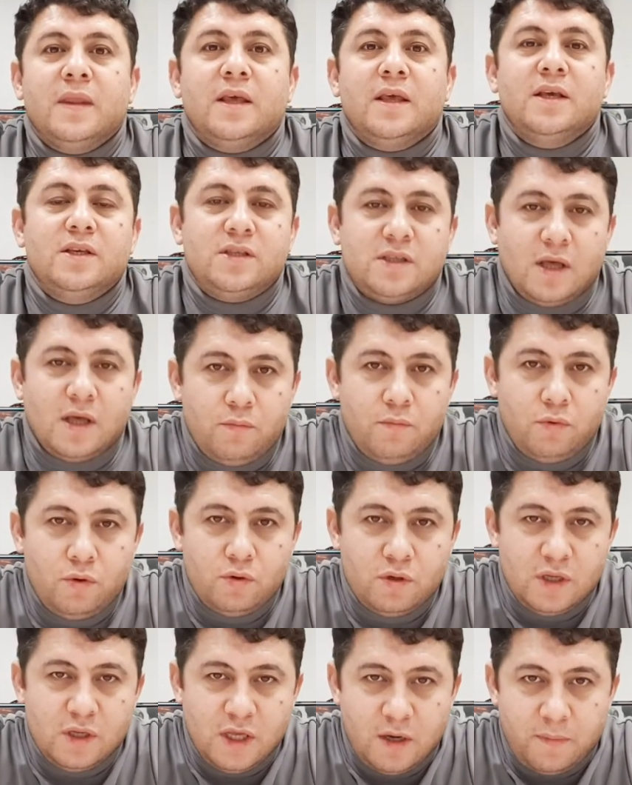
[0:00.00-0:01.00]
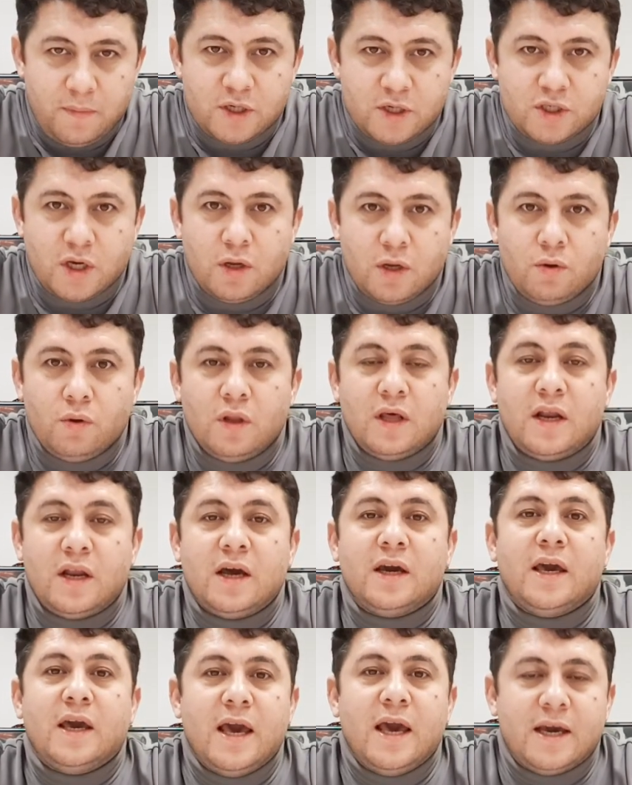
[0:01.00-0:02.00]
İstanbul'un il başkanı
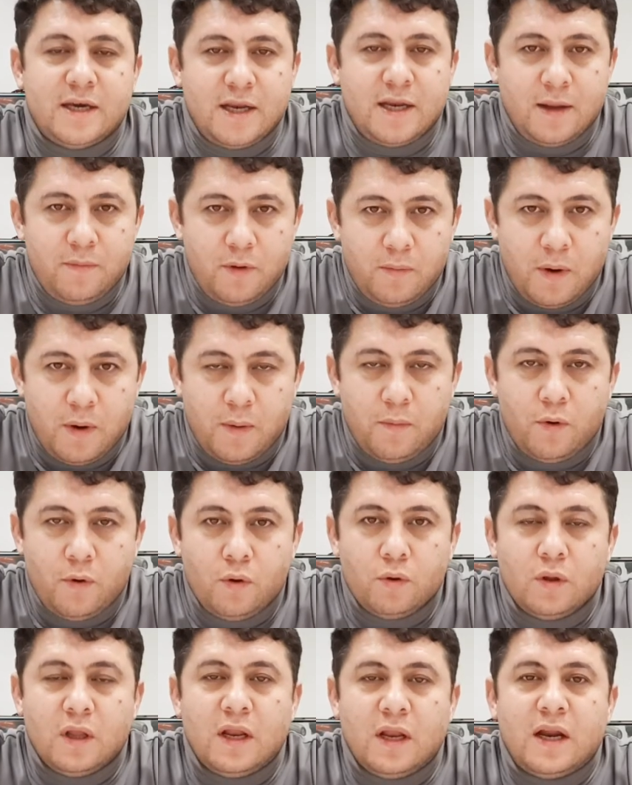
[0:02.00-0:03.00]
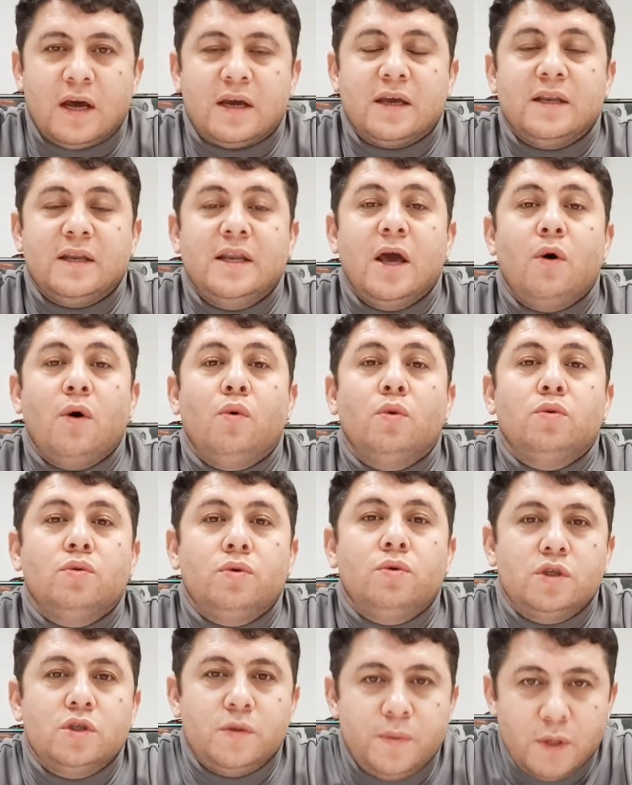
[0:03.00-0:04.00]
olarak, Ekrem İmamoğlu olarak ne
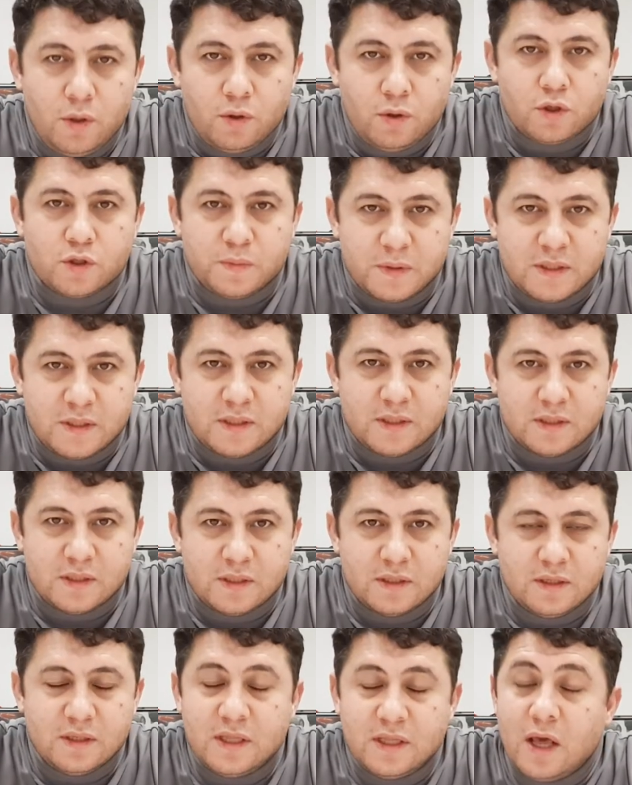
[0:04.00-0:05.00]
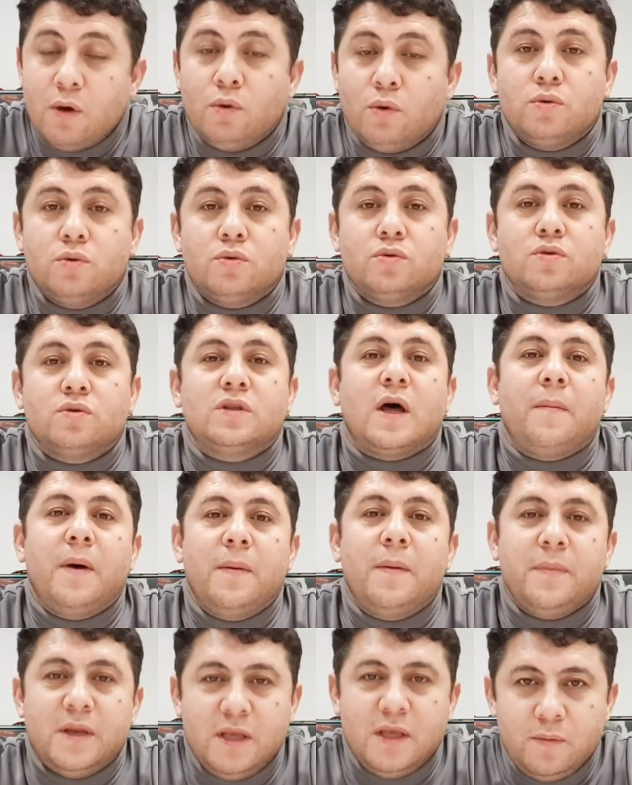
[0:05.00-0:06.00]
olduğunuzu biliyoruz biz sizin. Ne olduğunuzu
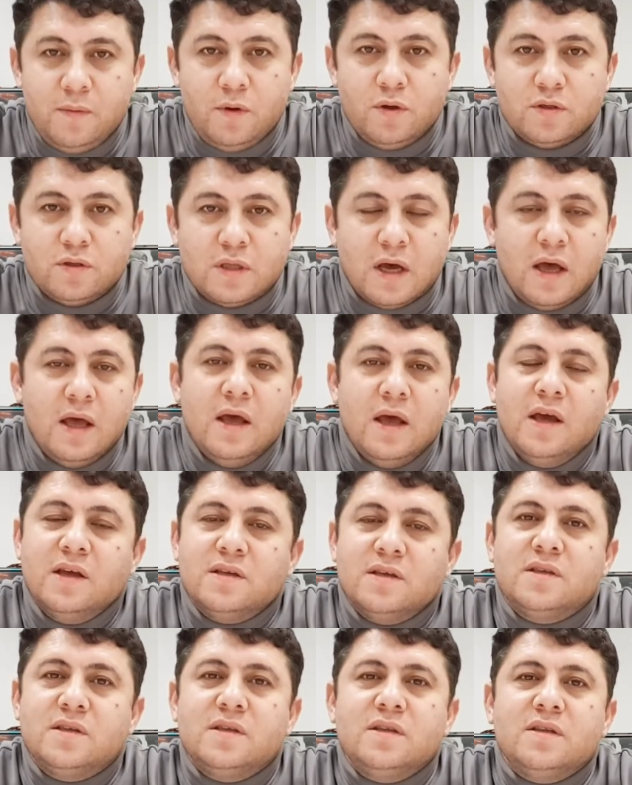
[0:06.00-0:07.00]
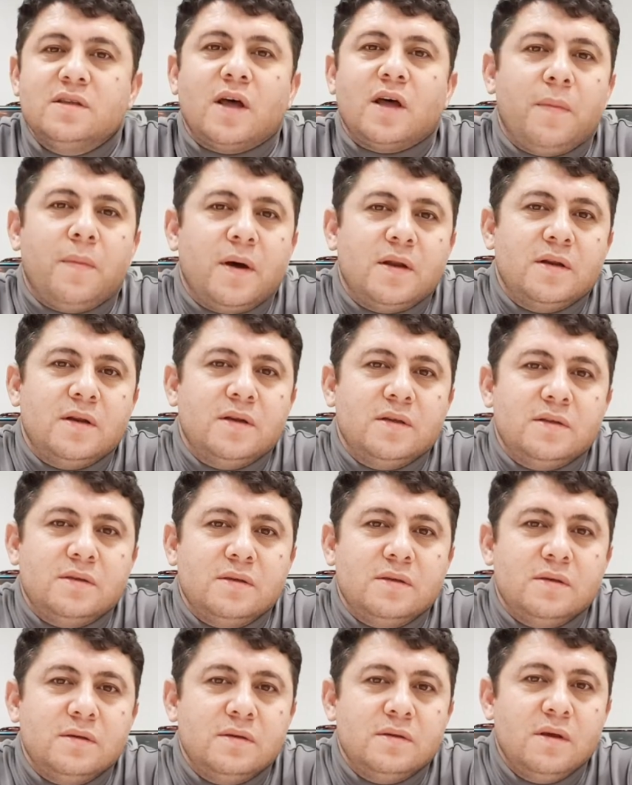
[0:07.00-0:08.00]
tamamen iyi biliyoruz da sizin
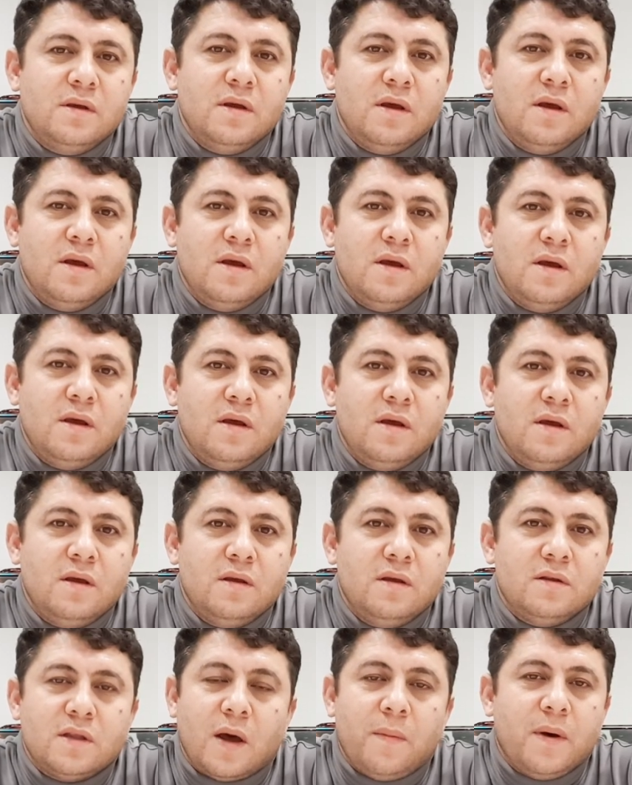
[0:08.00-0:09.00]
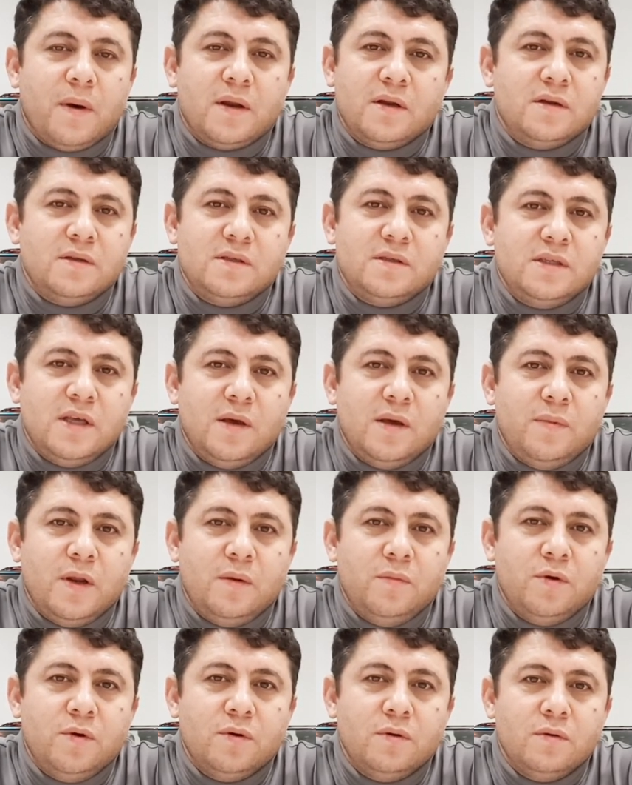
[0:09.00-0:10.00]
tabanınız tabanınız niye
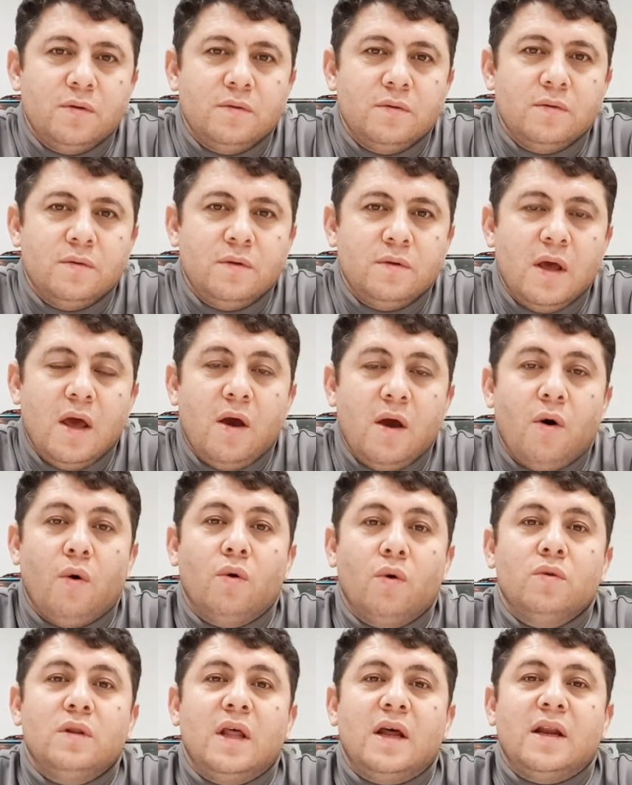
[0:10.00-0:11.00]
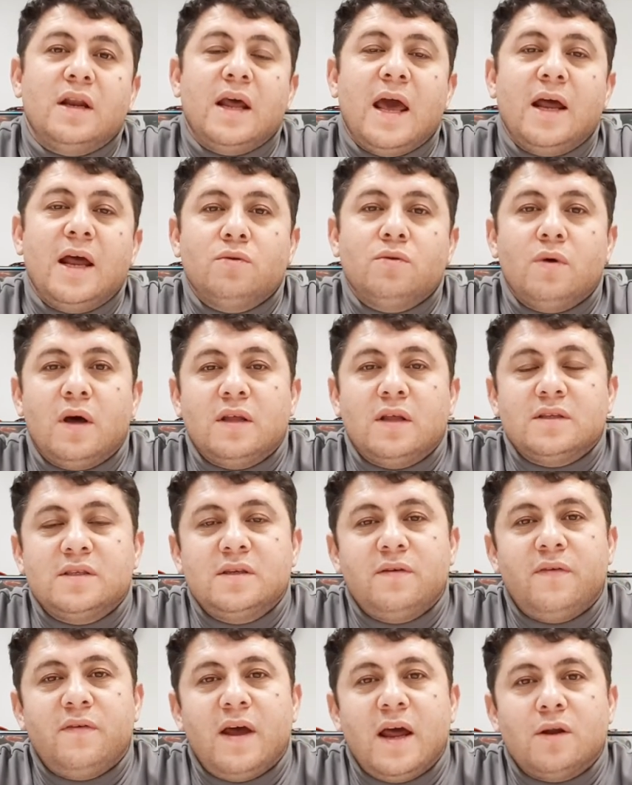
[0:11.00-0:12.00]
bilmiyor? Onlar Erdoğan
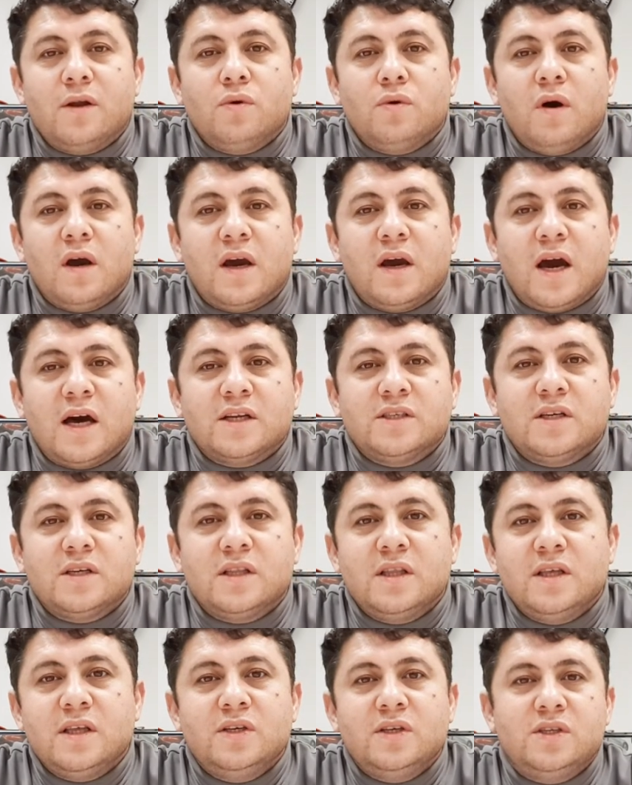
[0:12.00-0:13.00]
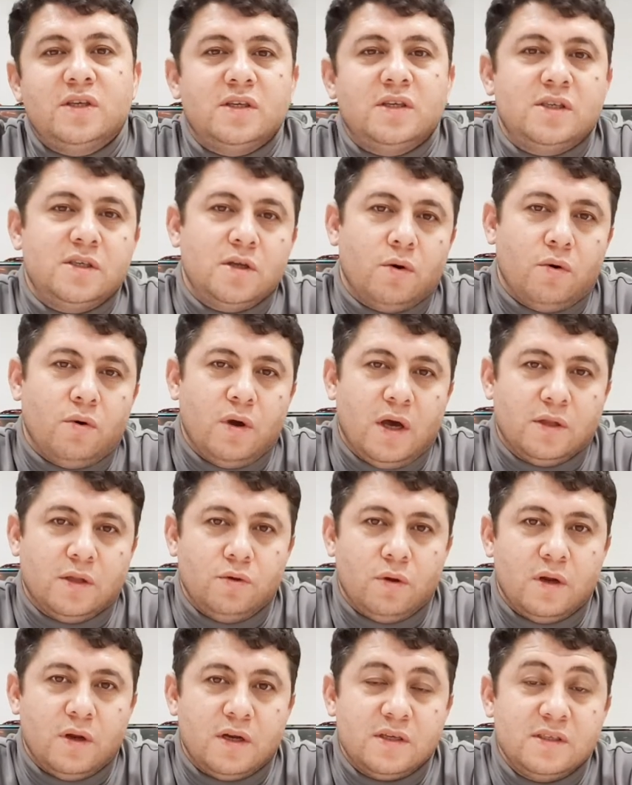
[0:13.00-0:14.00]
sırf Erdoğan karşıtlığı için size oy
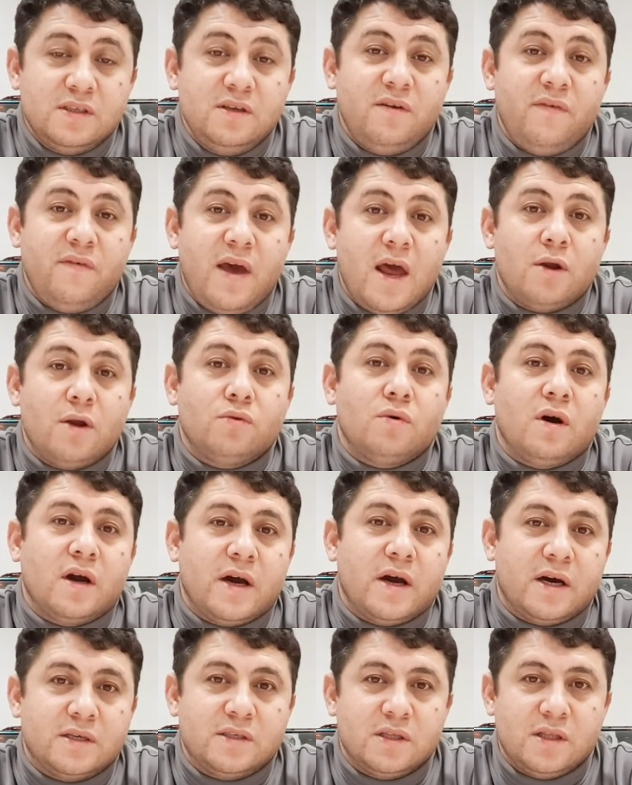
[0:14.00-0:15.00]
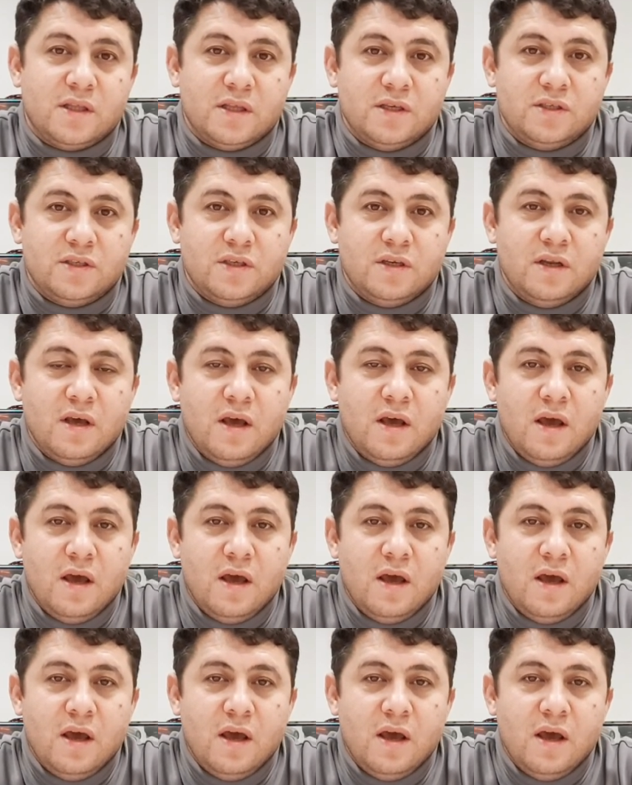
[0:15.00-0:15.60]
atıyorlar. Sırf Erdoğan karşıtlığı için.